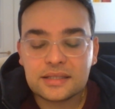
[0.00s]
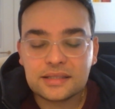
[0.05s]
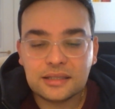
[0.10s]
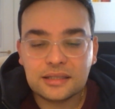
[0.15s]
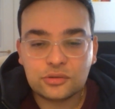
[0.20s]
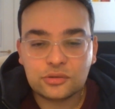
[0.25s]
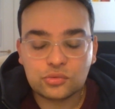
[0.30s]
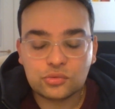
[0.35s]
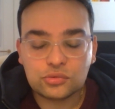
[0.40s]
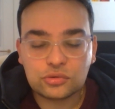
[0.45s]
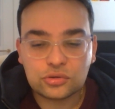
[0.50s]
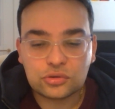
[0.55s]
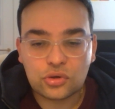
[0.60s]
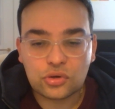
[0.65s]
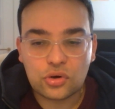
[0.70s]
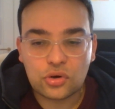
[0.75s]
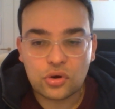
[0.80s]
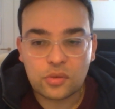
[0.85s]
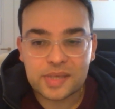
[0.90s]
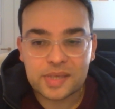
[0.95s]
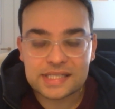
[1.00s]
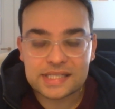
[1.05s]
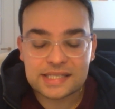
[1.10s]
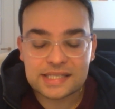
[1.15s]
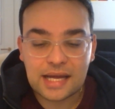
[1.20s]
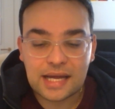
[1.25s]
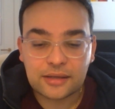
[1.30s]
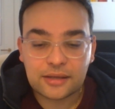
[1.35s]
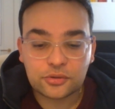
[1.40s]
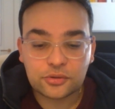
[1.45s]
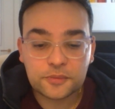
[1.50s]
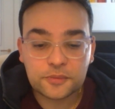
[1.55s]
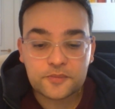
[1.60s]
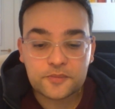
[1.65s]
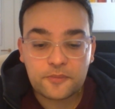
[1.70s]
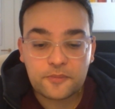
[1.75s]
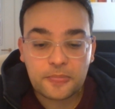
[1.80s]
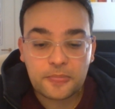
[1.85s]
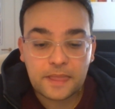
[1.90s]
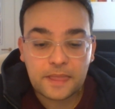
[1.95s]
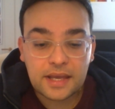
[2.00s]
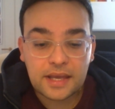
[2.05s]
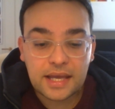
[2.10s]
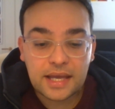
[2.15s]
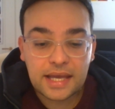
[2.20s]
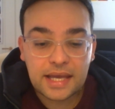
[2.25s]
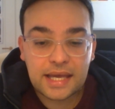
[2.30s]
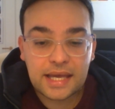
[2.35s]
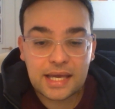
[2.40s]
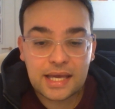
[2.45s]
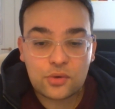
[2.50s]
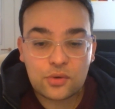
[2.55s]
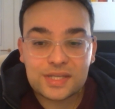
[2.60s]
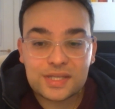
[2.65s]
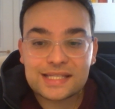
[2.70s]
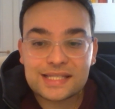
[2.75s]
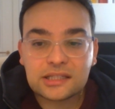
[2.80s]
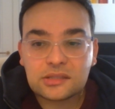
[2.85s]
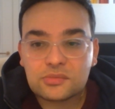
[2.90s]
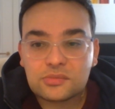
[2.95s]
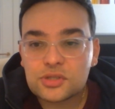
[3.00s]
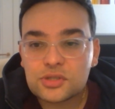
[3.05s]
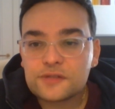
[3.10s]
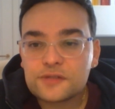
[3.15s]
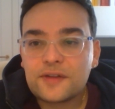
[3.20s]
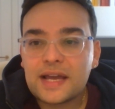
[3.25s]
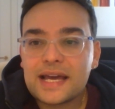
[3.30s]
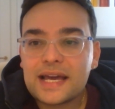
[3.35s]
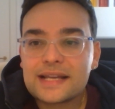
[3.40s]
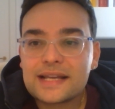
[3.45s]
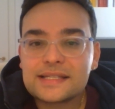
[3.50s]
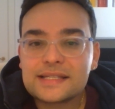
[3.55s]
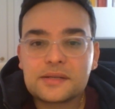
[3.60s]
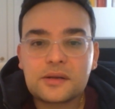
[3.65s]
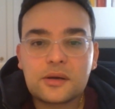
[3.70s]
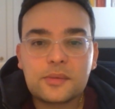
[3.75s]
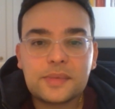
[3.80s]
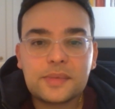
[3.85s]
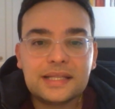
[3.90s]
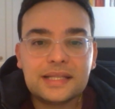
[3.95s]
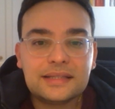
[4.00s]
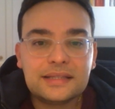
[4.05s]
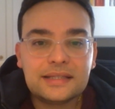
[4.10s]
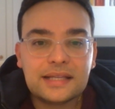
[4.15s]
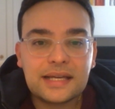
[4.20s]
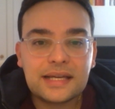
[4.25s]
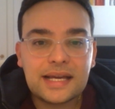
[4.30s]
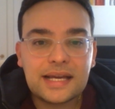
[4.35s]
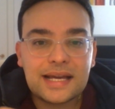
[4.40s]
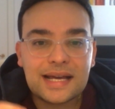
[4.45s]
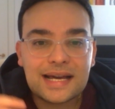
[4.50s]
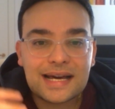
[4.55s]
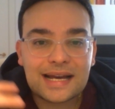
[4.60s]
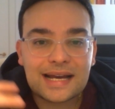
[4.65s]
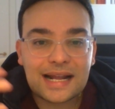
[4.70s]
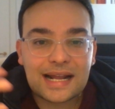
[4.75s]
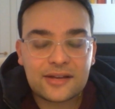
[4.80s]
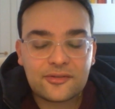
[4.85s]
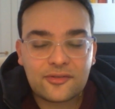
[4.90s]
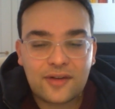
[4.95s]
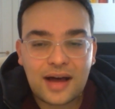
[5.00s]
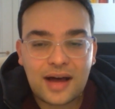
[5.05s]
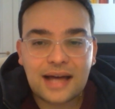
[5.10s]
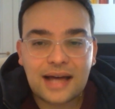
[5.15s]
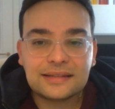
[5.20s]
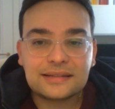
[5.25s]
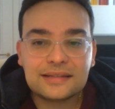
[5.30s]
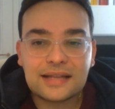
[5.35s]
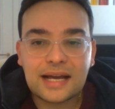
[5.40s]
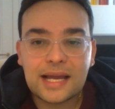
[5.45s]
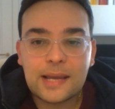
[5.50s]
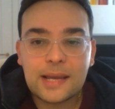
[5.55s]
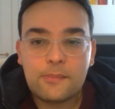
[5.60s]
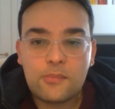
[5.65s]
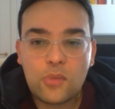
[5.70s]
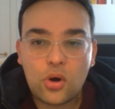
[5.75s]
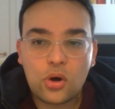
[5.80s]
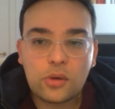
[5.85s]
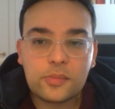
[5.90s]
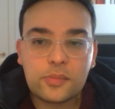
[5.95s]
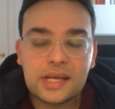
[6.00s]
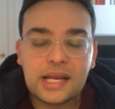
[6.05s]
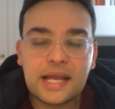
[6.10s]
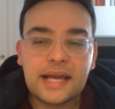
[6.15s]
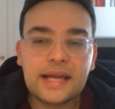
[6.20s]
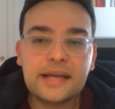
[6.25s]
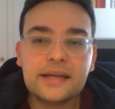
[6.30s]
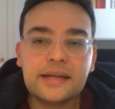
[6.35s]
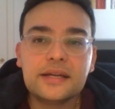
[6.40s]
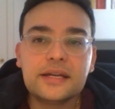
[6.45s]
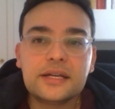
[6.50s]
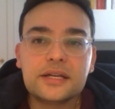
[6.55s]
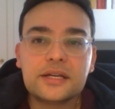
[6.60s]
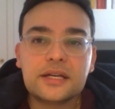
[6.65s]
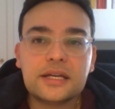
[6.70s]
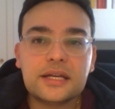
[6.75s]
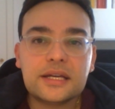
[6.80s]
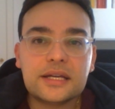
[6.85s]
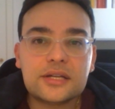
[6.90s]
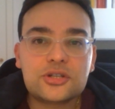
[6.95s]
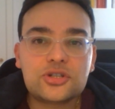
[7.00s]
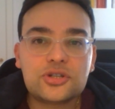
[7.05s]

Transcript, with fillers: del tutto passato. E questa atmosfera estremamente rarefatta e immobile eh,